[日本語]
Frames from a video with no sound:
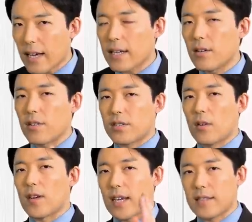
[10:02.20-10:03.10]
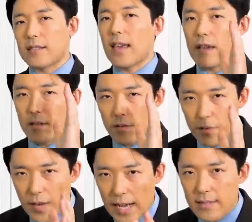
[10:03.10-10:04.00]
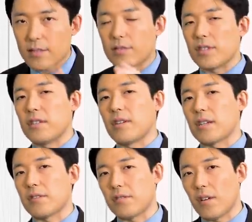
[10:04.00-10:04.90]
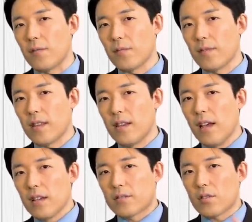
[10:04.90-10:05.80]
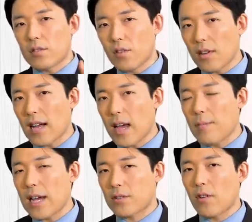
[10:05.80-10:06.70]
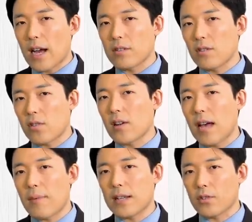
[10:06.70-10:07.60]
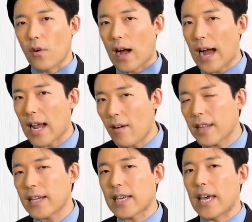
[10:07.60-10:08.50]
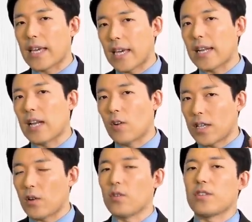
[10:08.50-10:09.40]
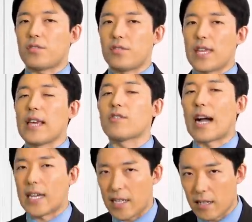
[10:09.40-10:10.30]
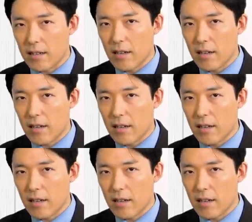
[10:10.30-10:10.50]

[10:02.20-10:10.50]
果ひろゆきさんは現在フランスにいるわけですよ。その損害賠償、巨額の損害賠償を払わなきゃいけないのは日本に住んでいる限り。